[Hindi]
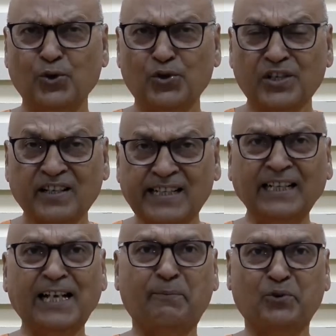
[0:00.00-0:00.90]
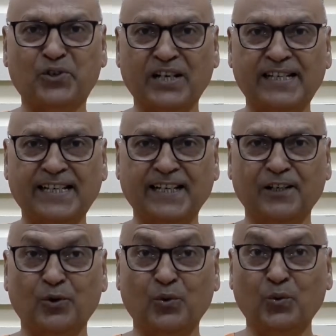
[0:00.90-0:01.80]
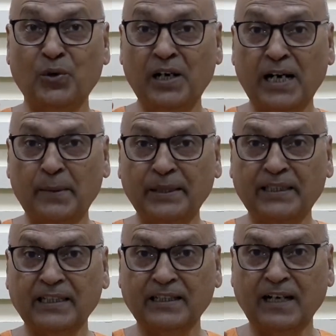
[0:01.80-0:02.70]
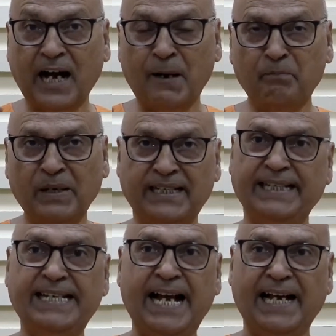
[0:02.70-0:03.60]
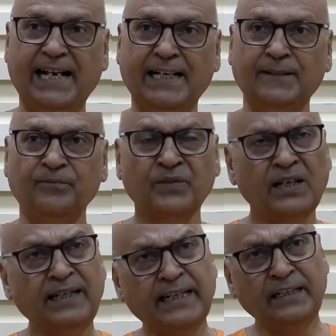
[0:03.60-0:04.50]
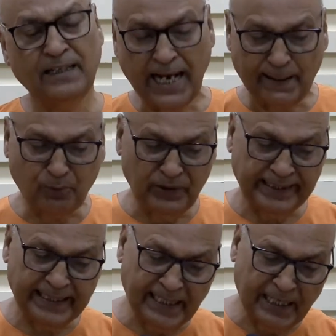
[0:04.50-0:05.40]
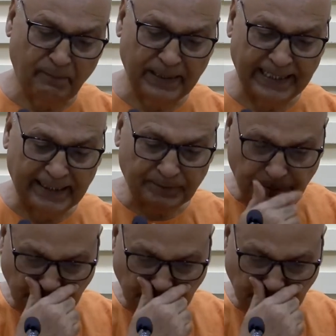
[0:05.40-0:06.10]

जो स्किल आपको चाहिए वह अभी तक आप में नहीं आया है लेकिन आपको लगे रहना पड़ेगा